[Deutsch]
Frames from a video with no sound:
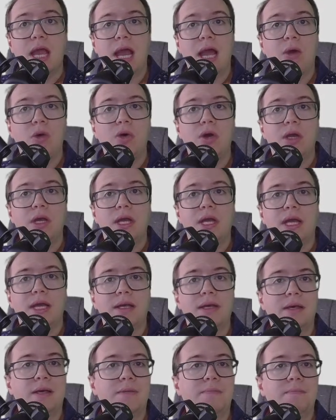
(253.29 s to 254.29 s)
Auch
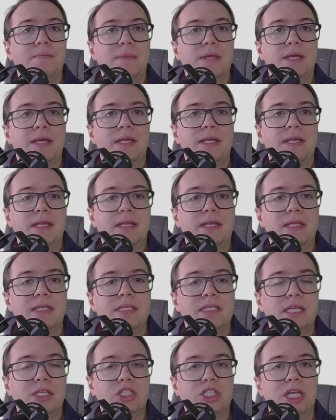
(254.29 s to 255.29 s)
ähm,
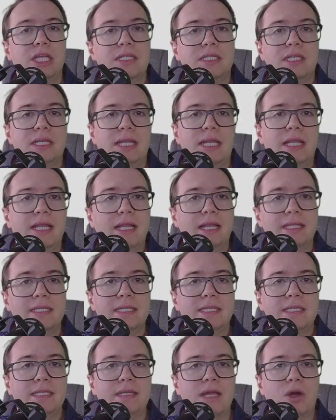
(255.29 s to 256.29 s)
dieser Chat
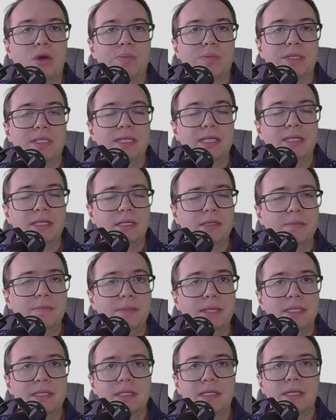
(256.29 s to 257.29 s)
letztendlich auch betitelt
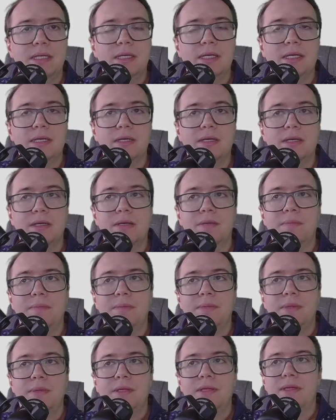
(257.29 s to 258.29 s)
mit
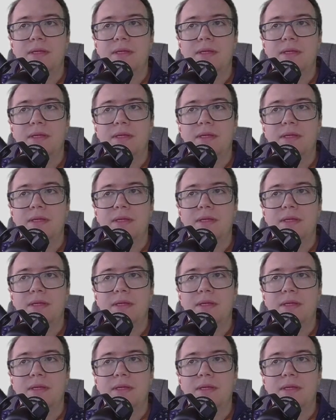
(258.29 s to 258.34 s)
ähm,